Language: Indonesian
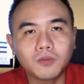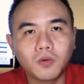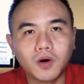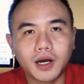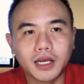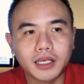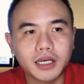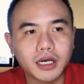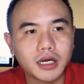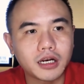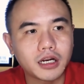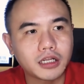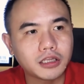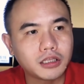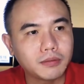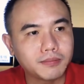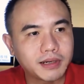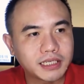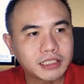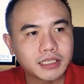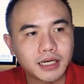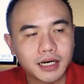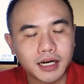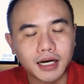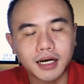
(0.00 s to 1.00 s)
semuanya nanti
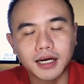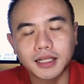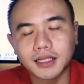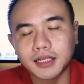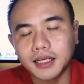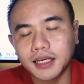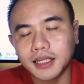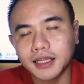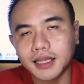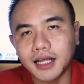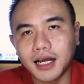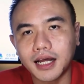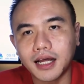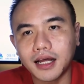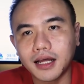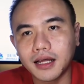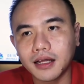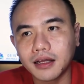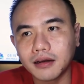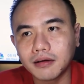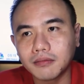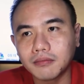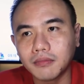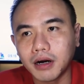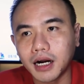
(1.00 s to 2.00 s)
masyarakat
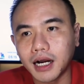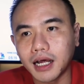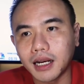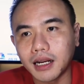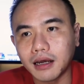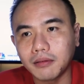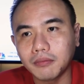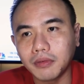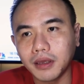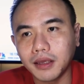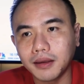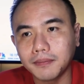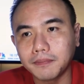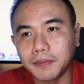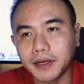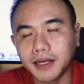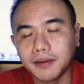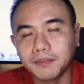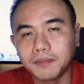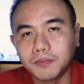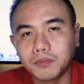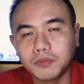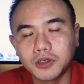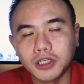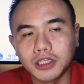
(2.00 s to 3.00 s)
kita mengalami
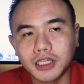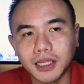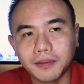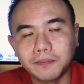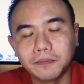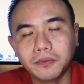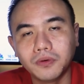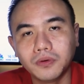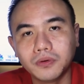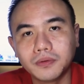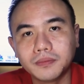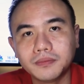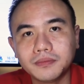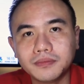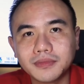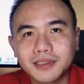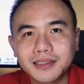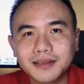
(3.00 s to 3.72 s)
ditipu.